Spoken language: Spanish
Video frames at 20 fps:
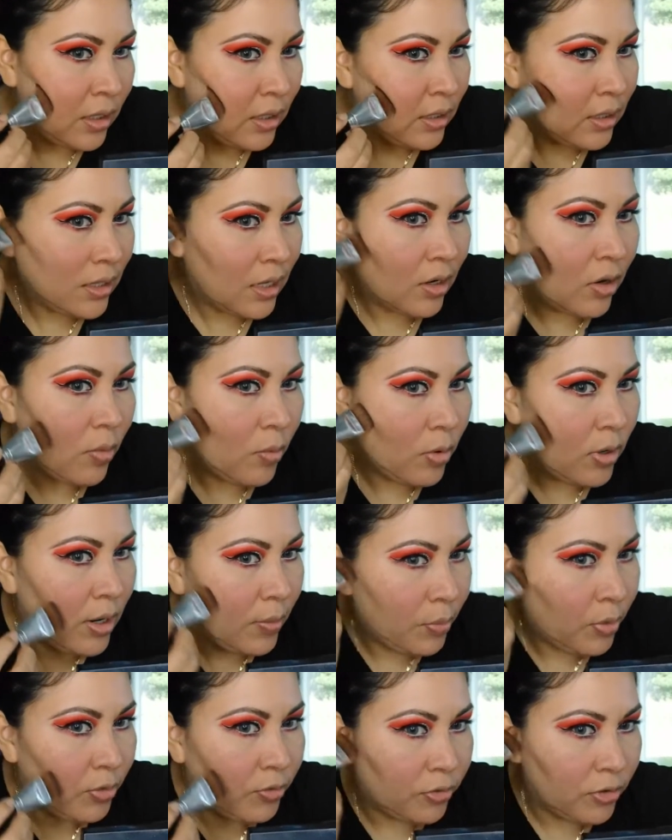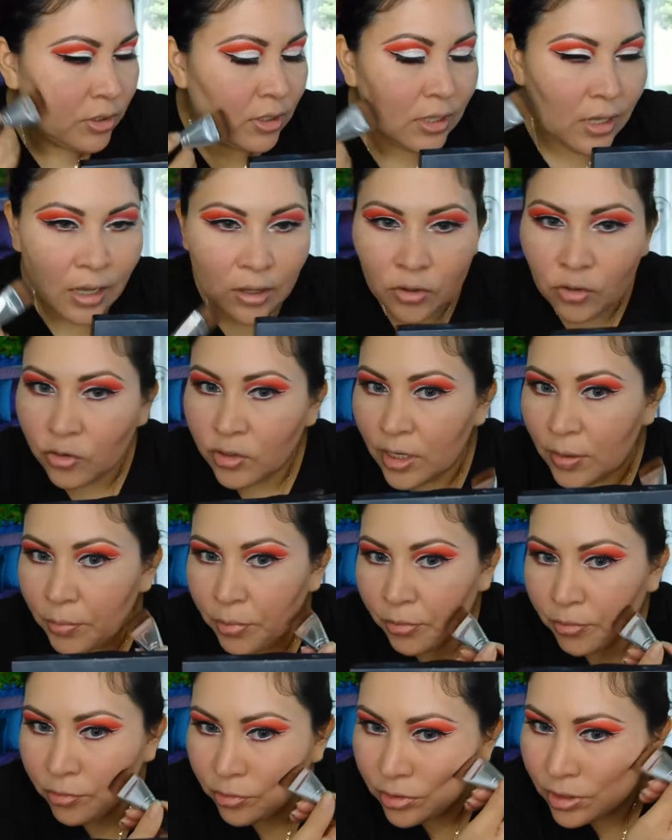dar como la profundidad donde hay
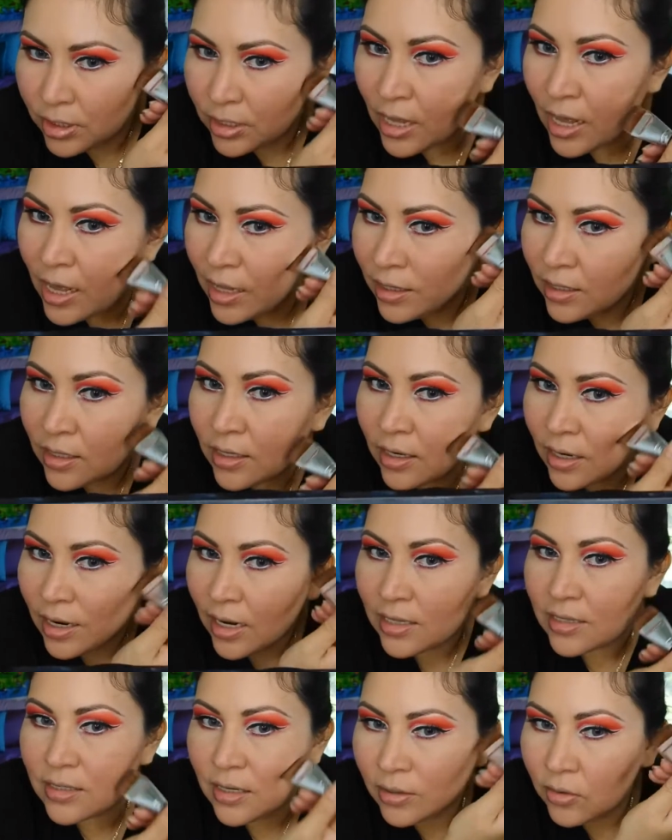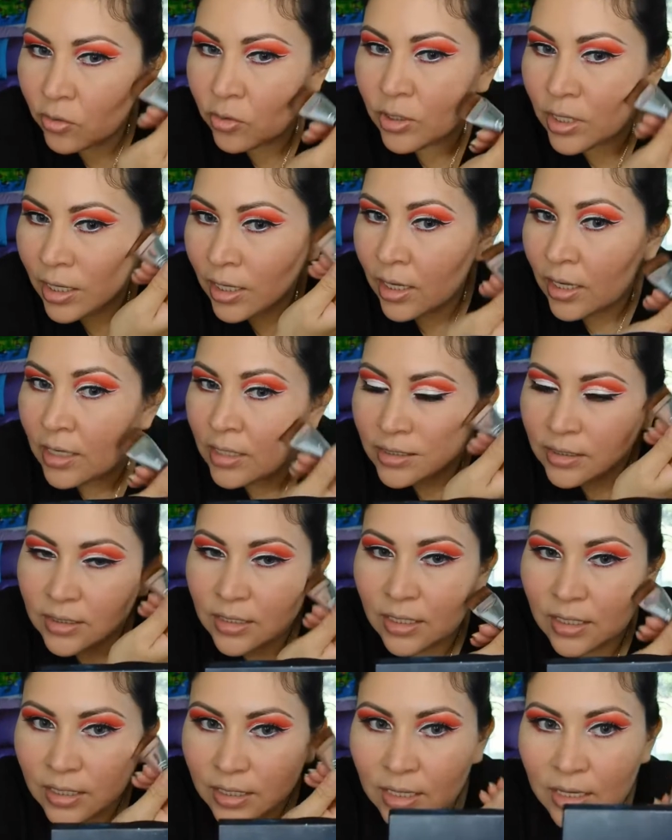profundidad y realzar donde
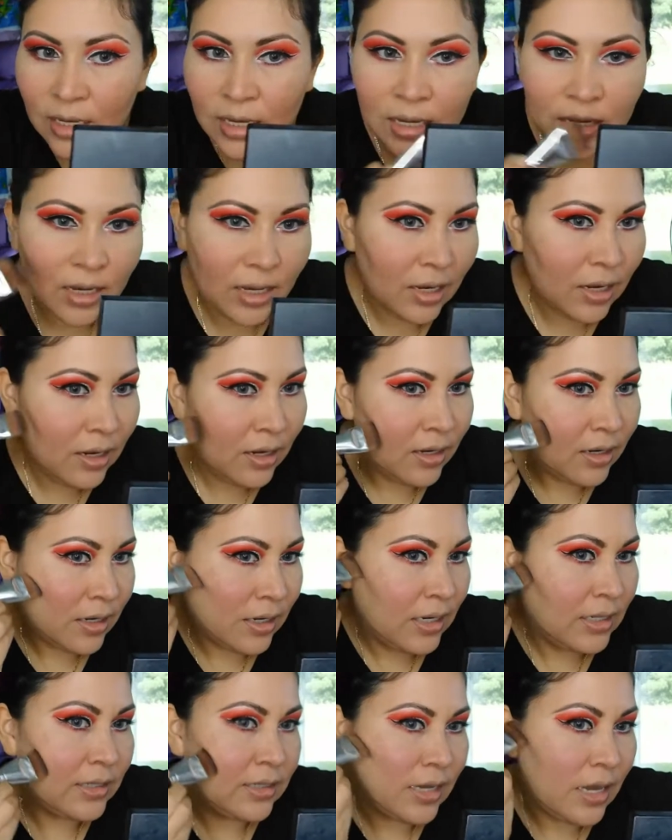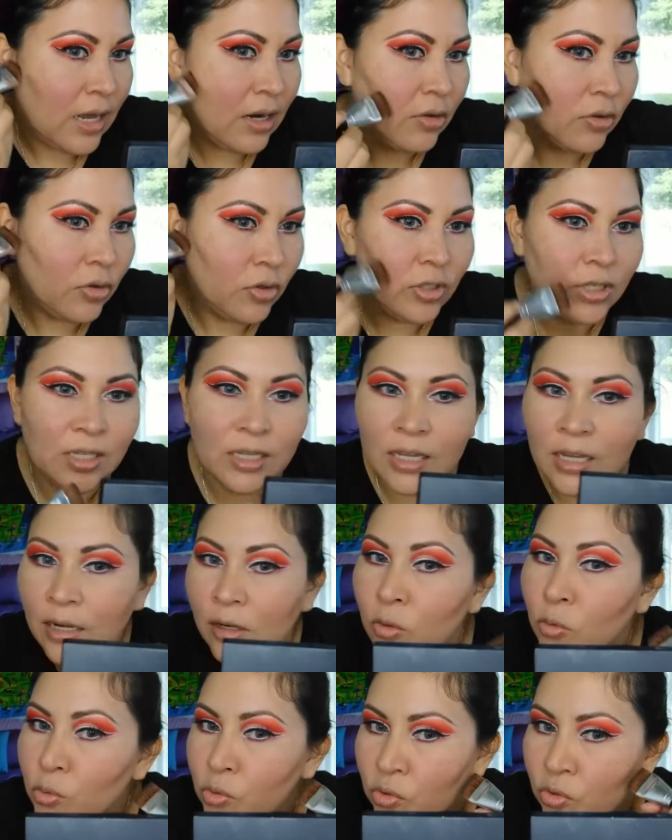tiene que ah, realzar o donde dé
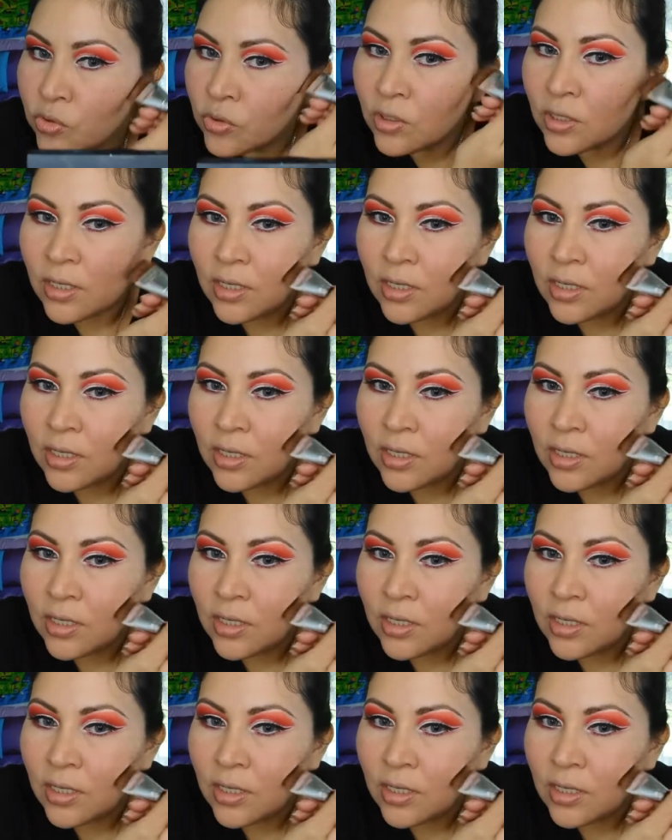luz